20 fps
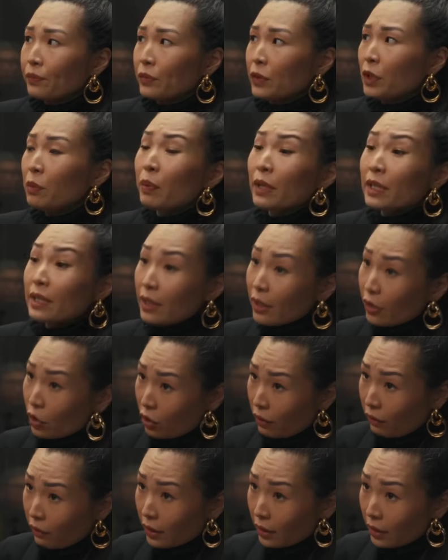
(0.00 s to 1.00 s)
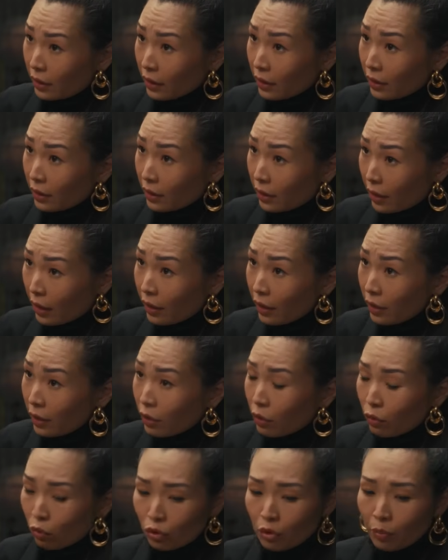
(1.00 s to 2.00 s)
не поддерживает это, да, и
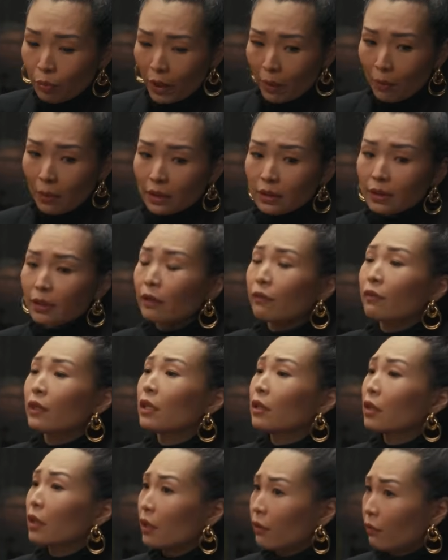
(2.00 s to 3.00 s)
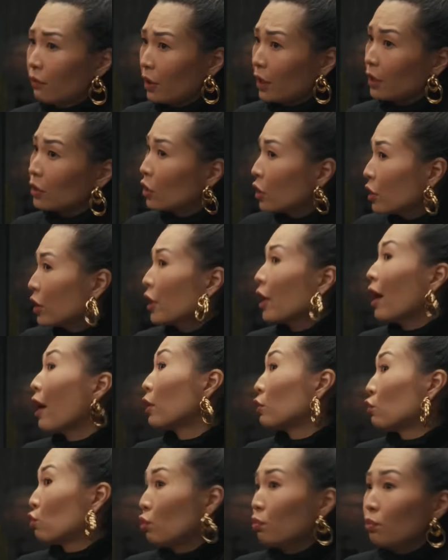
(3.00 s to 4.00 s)
люди прямо откровенно говорят, нет, а я
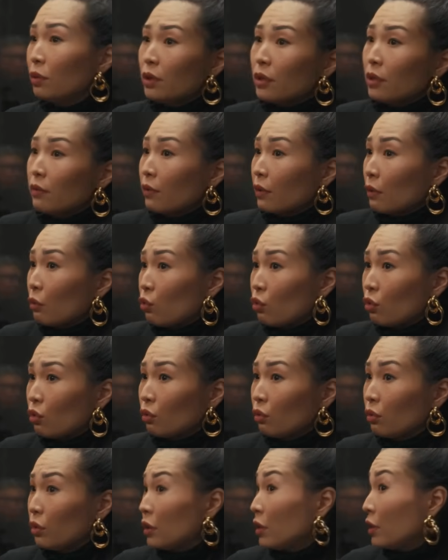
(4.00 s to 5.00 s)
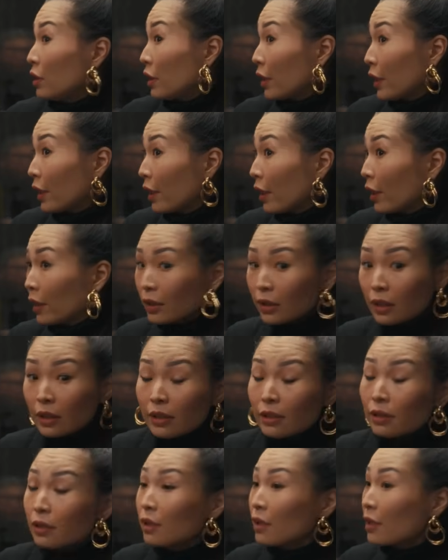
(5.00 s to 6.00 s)
хочу бить свою жену и детей, а это
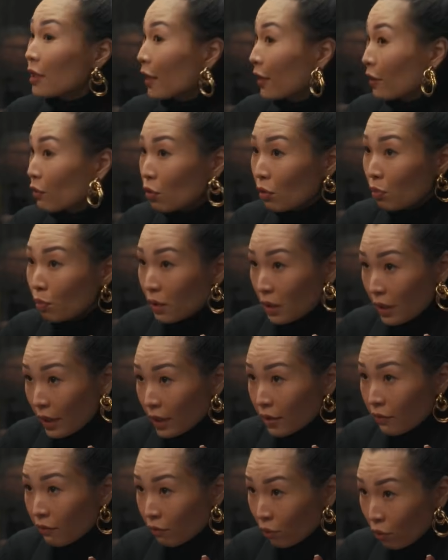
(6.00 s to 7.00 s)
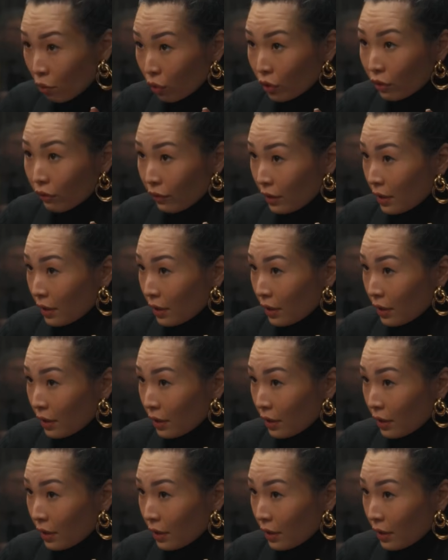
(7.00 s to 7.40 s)
не стесняются писать в блоге в